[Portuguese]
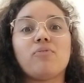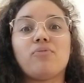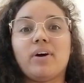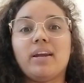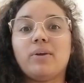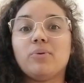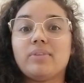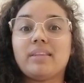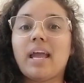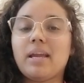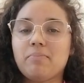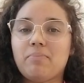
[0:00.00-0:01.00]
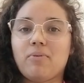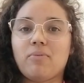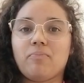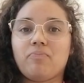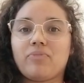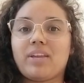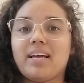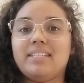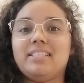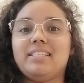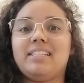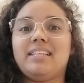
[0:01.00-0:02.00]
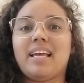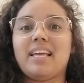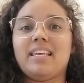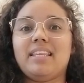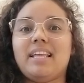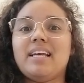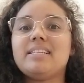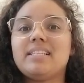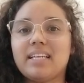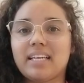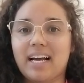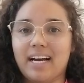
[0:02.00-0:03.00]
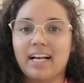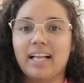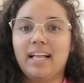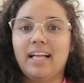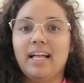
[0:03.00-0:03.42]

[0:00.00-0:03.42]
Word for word: fora que o tempo que a gente tem que destinar